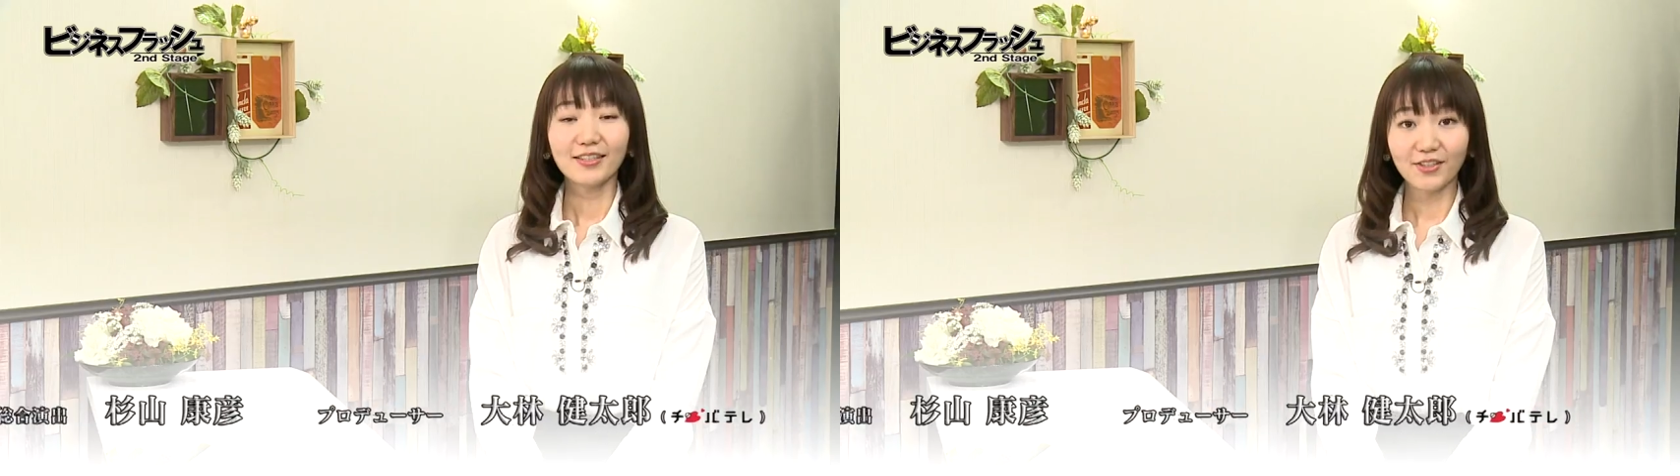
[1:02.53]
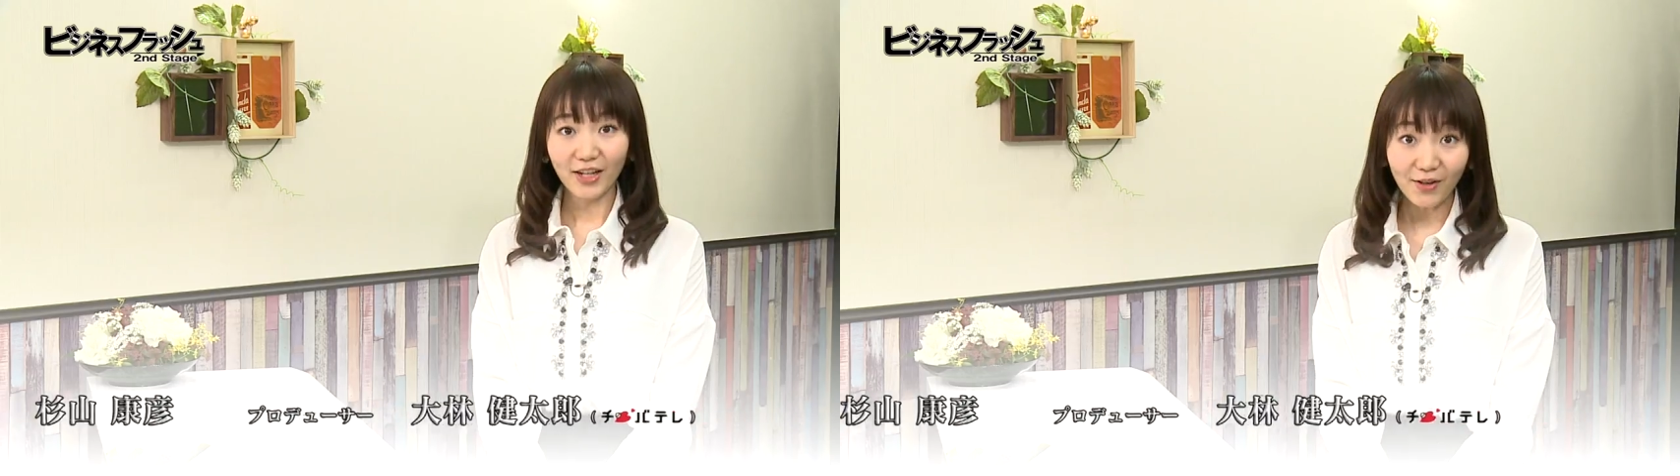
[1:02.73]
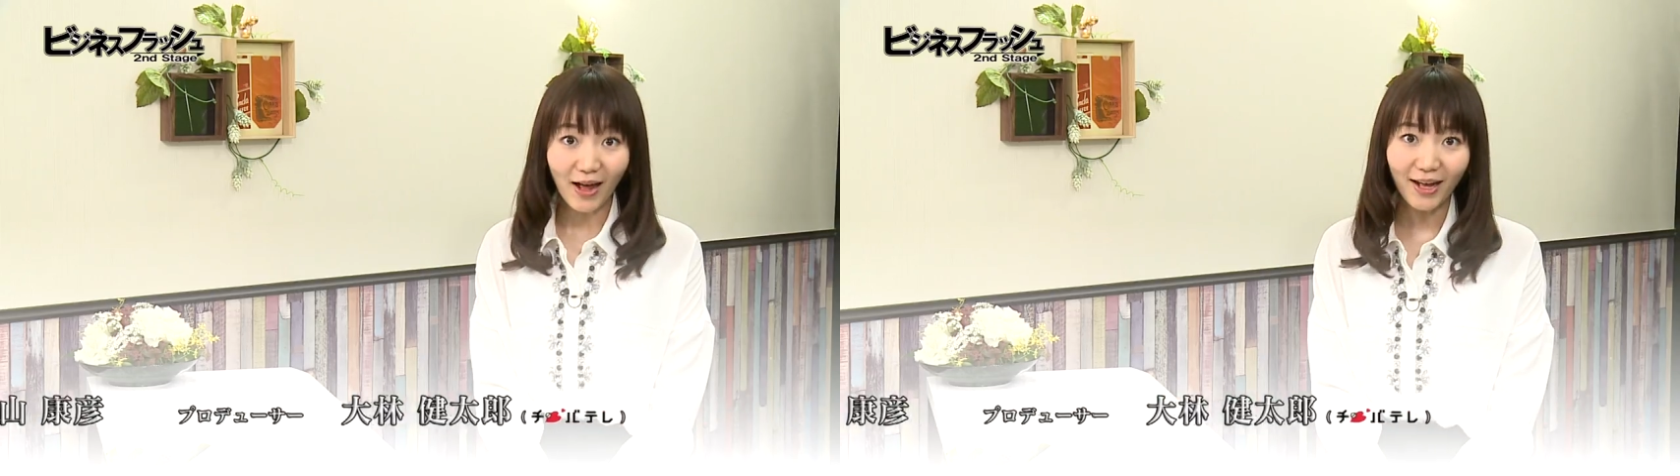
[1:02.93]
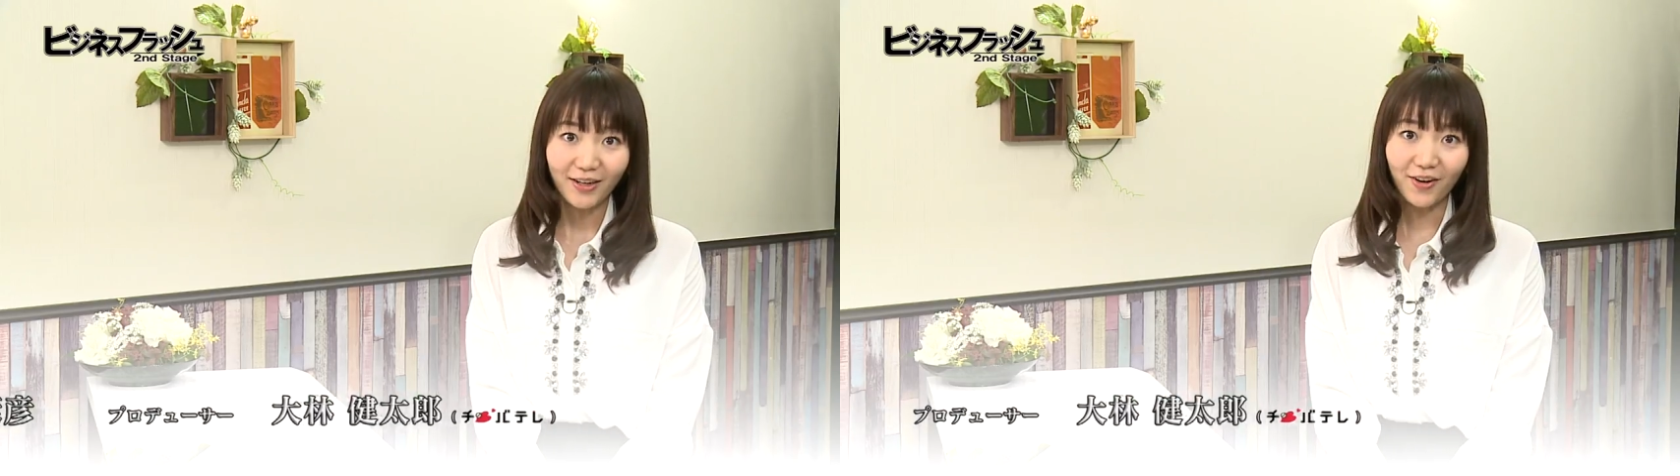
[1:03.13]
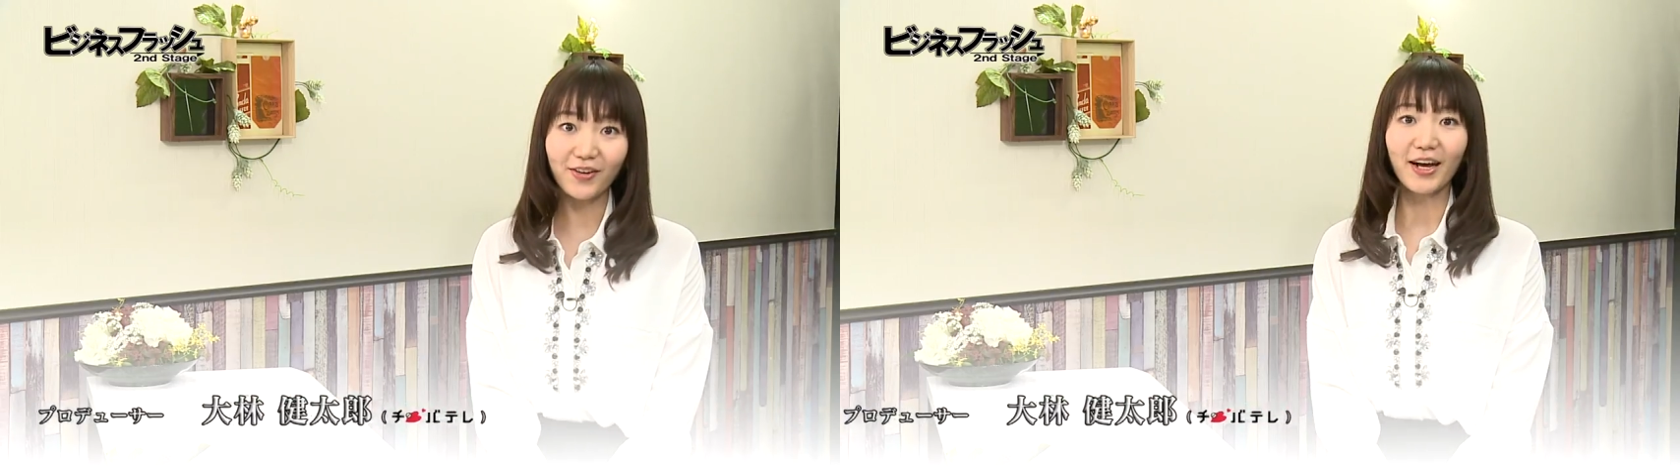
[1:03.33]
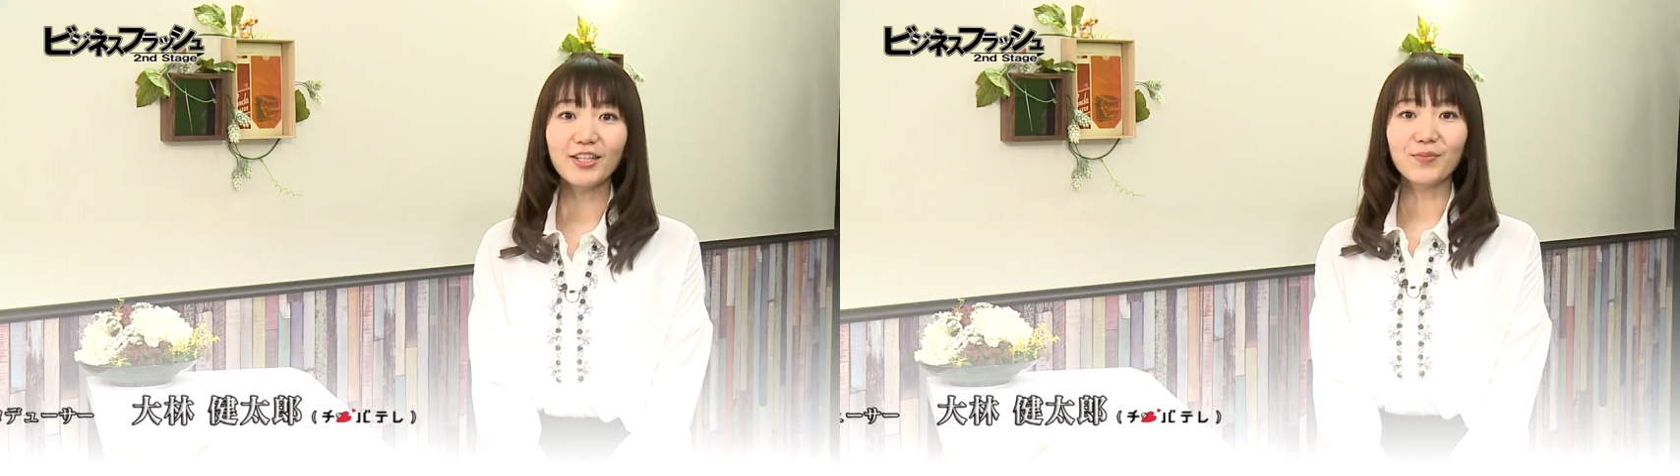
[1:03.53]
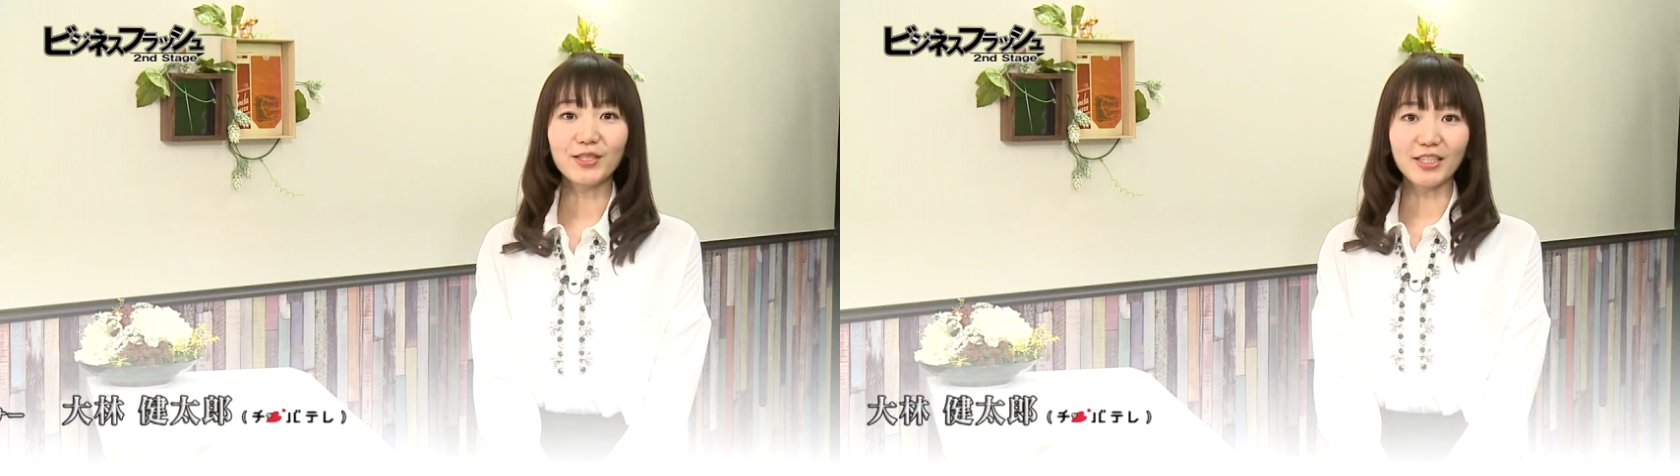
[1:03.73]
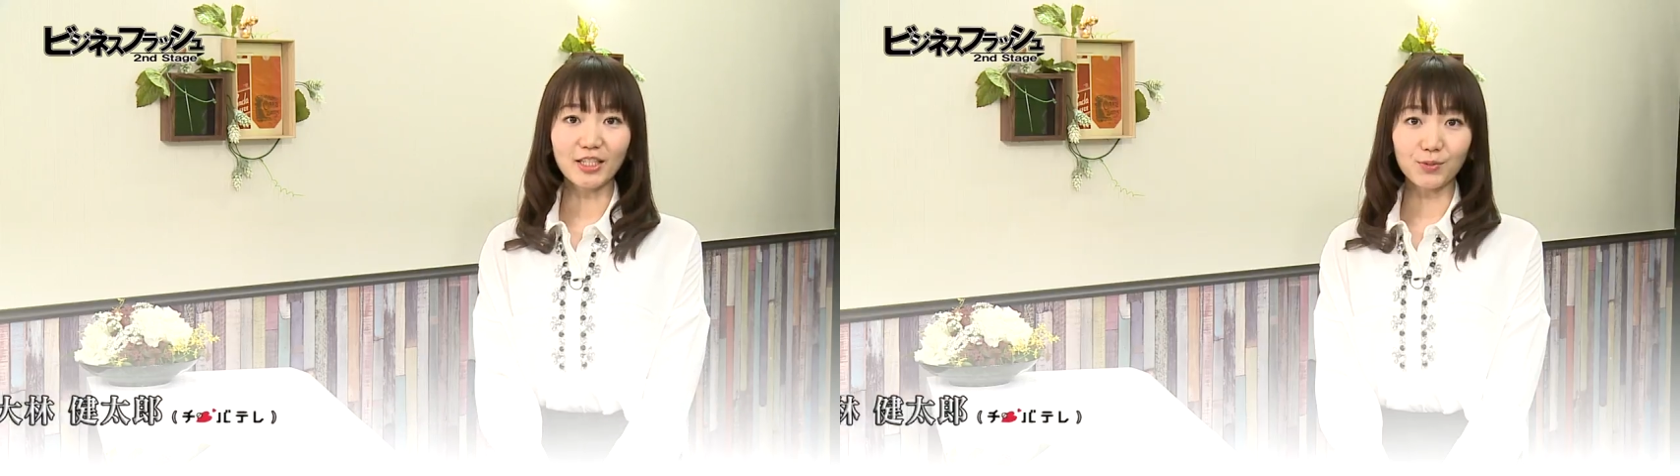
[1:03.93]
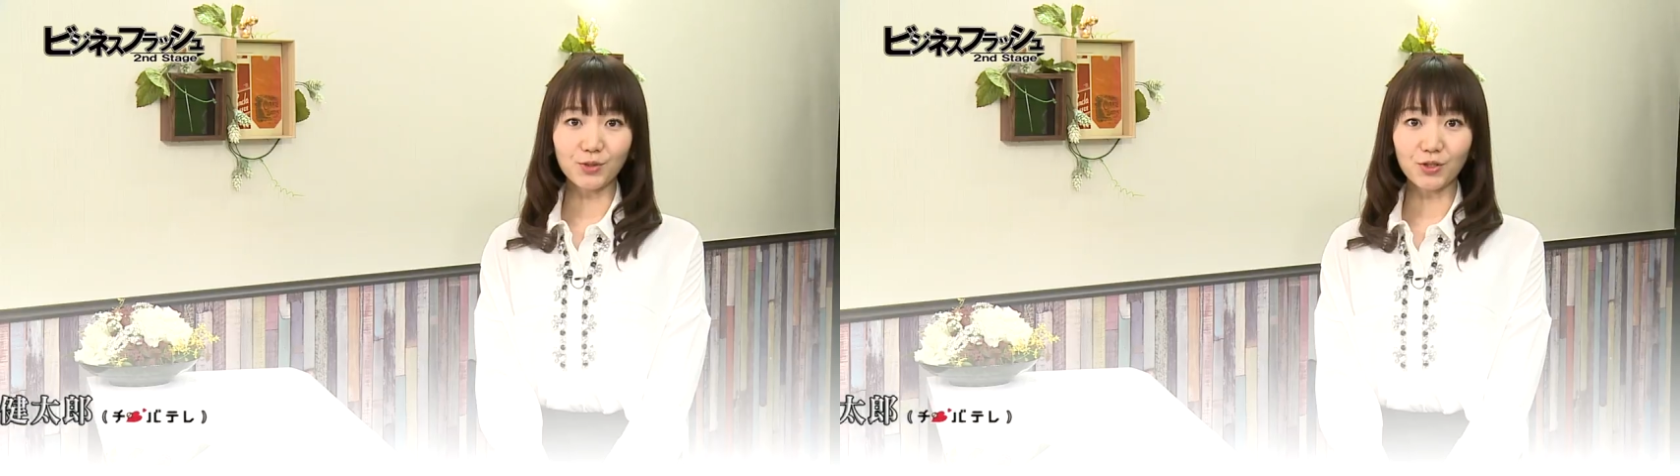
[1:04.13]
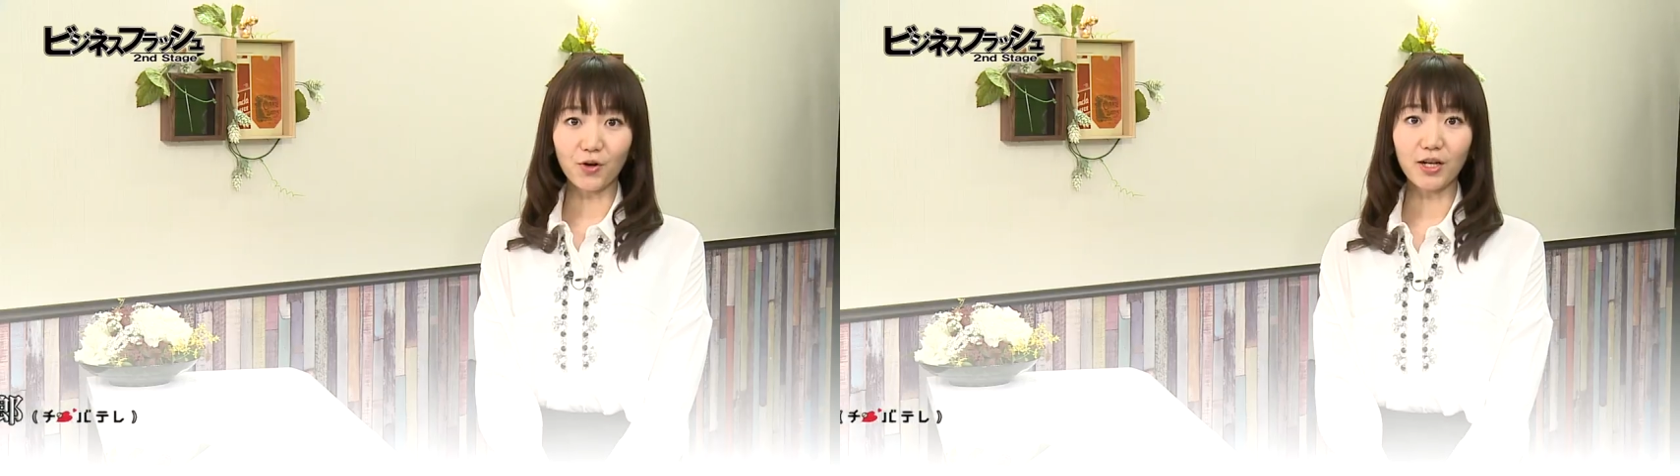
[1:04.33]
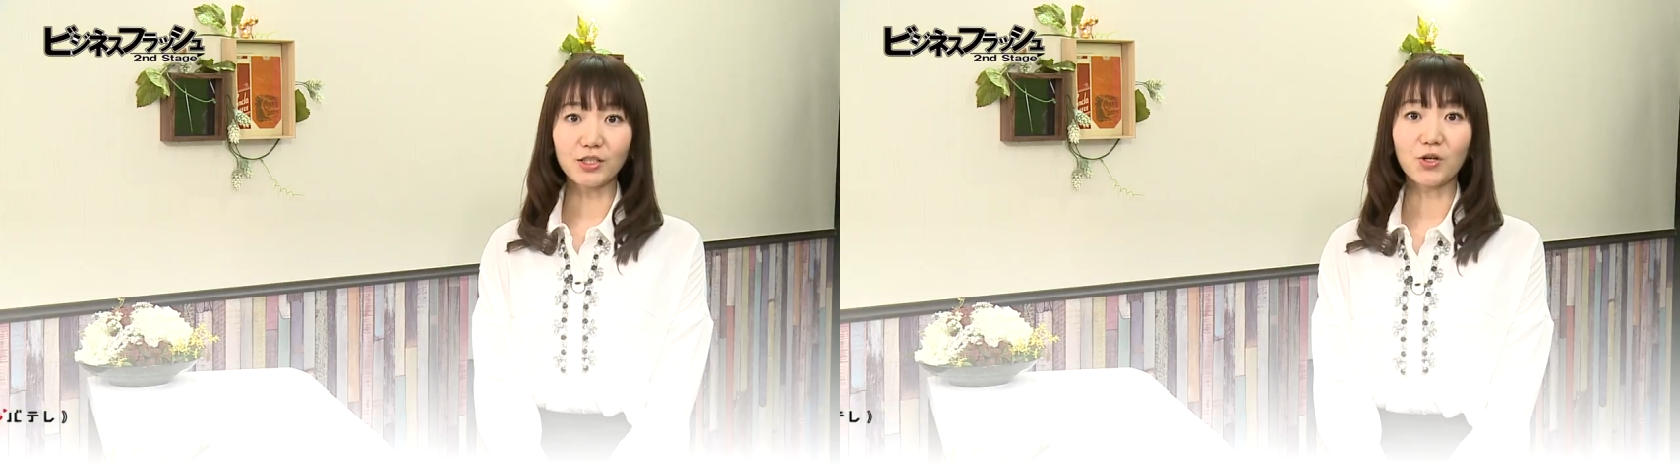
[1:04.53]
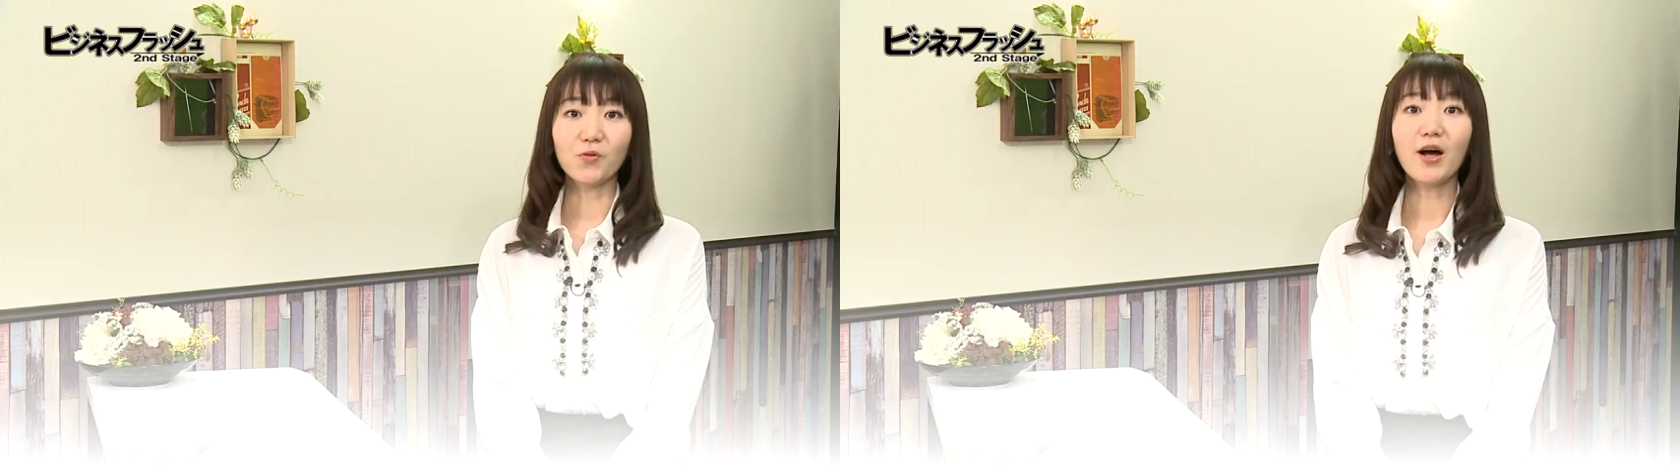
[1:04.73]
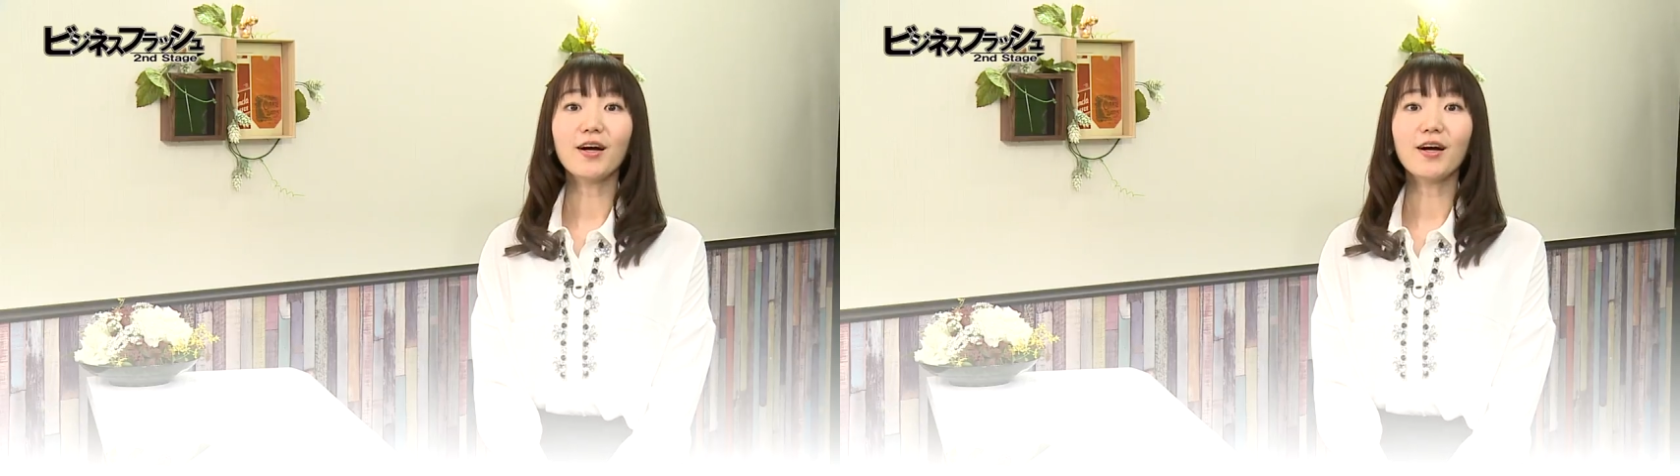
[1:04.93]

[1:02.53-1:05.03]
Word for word: それでは今回のビジネスブックコレクションは